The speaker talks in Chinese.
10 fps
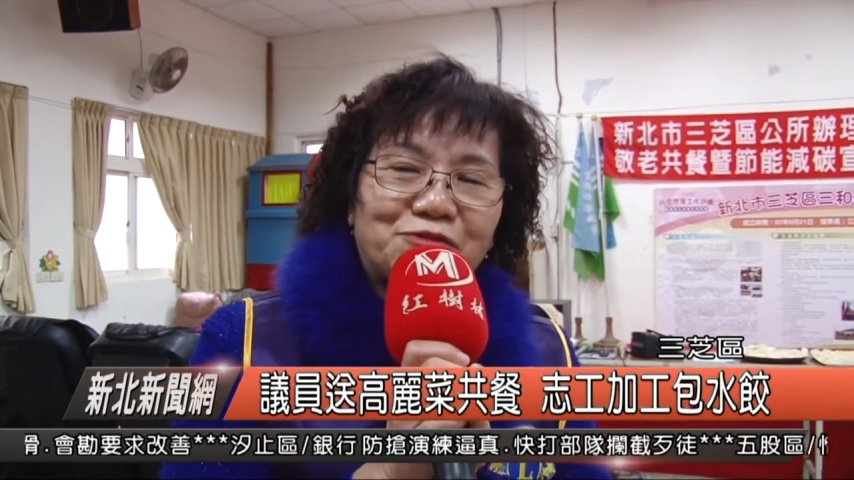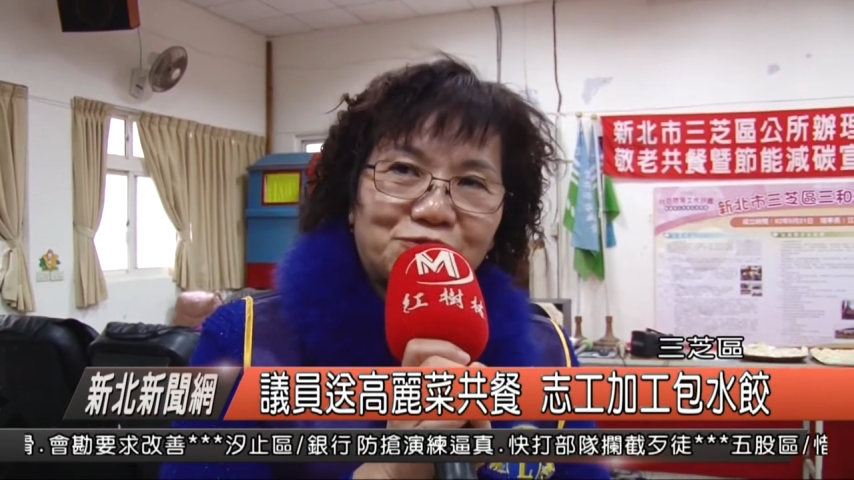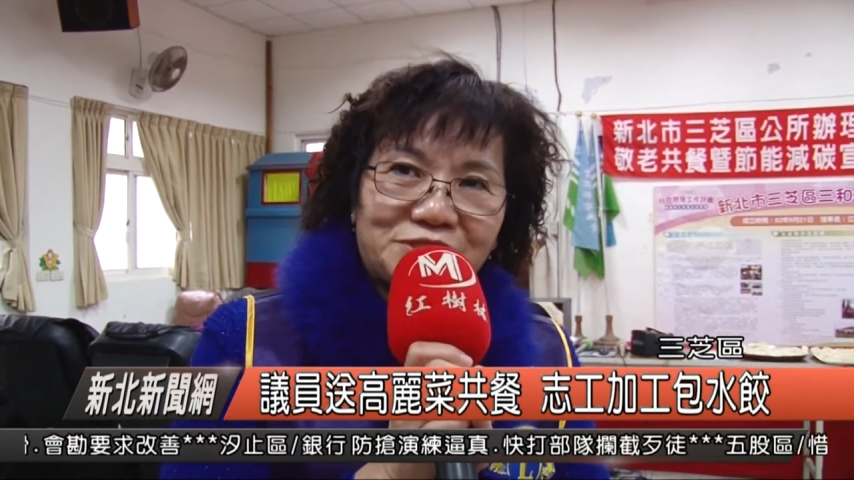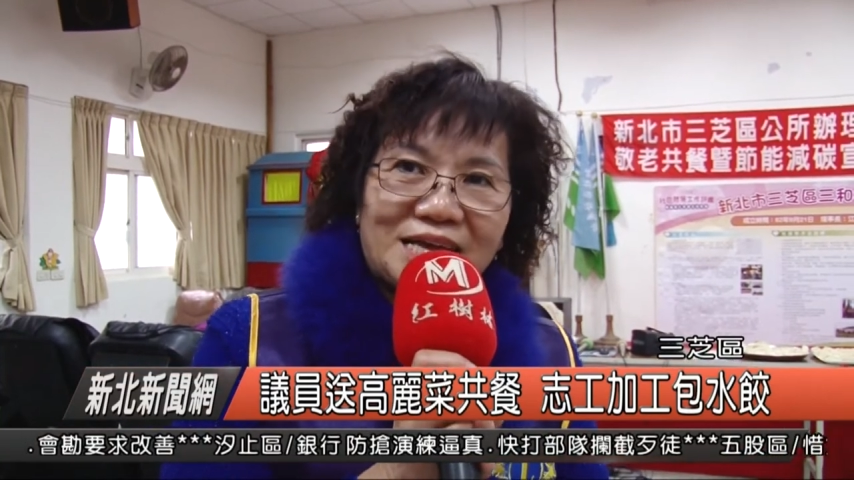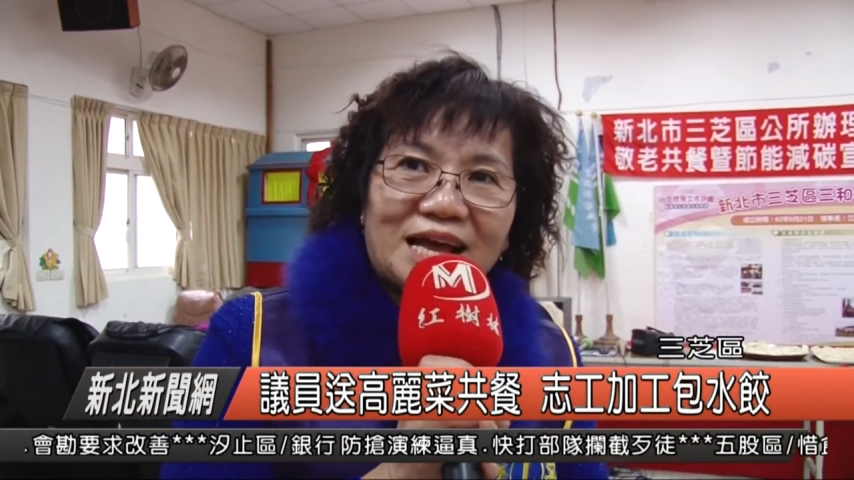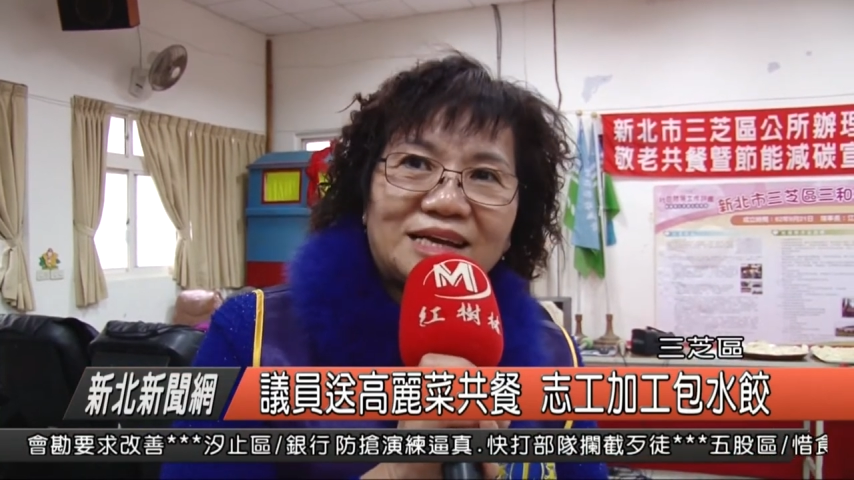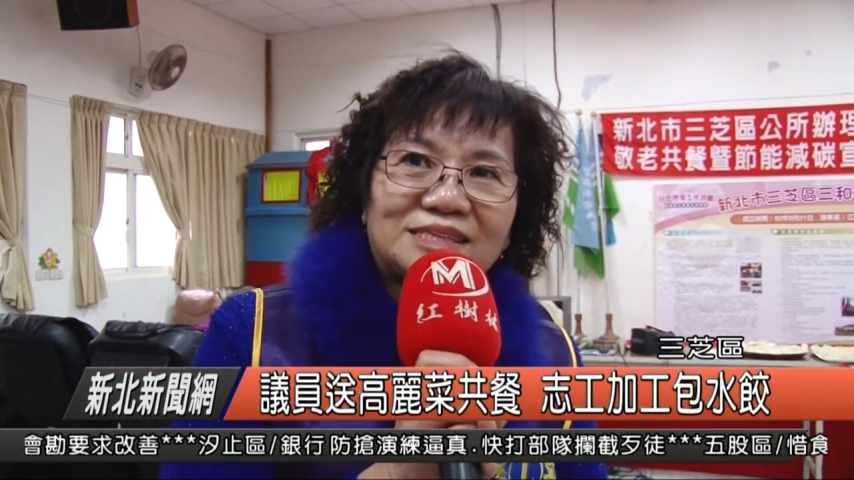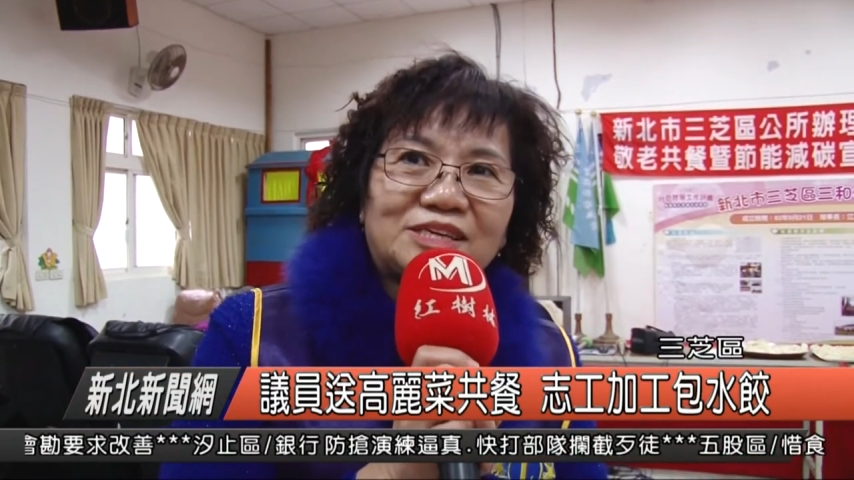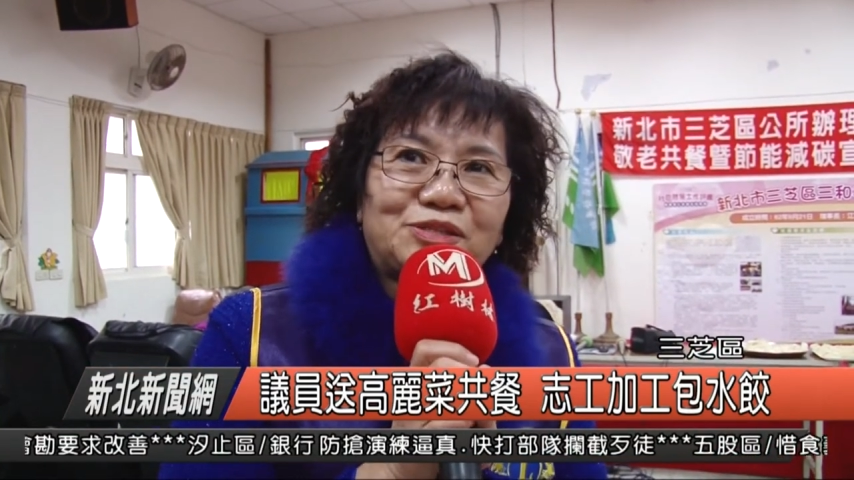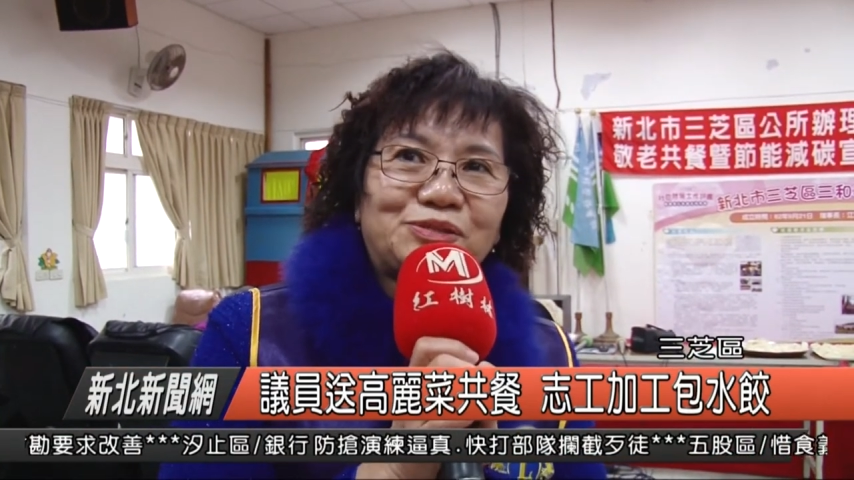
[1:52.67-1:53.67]
互相
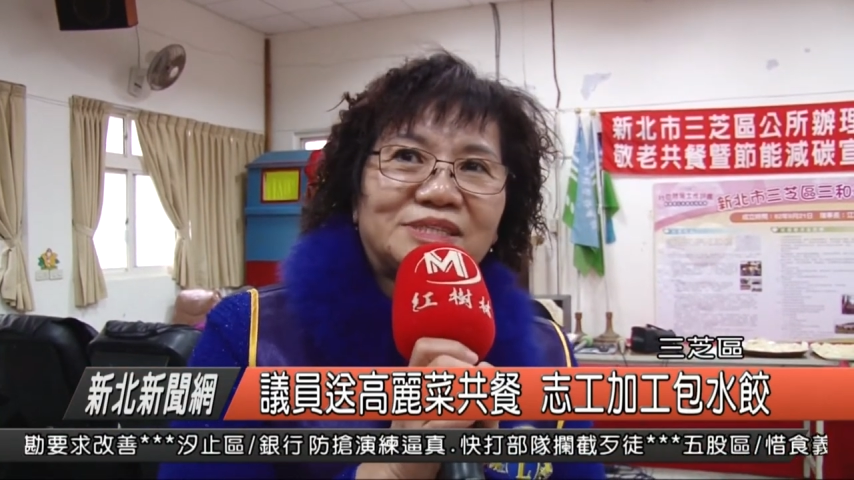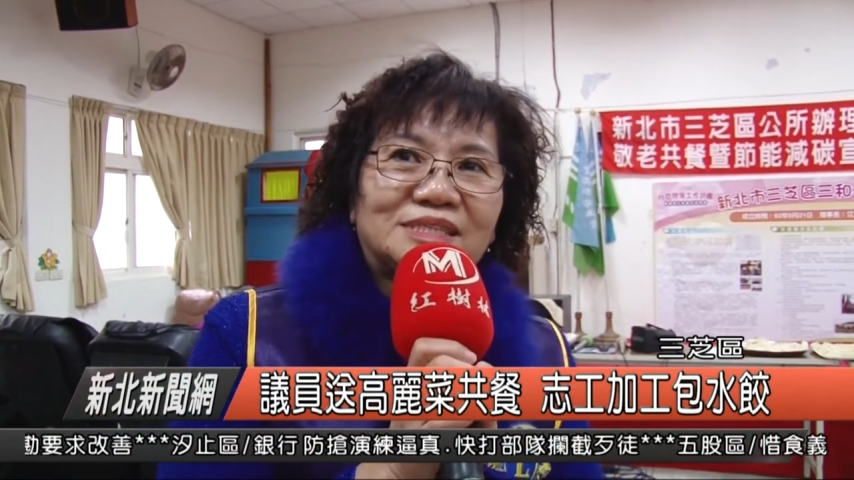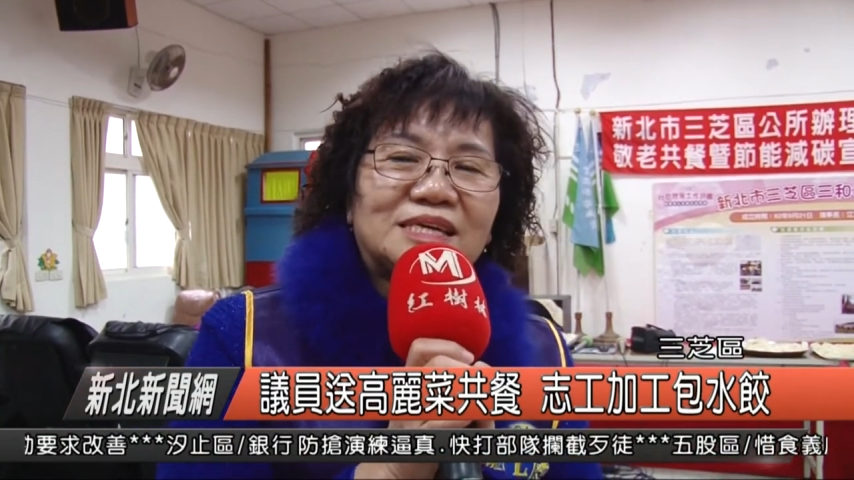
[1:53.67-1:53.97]
提醒，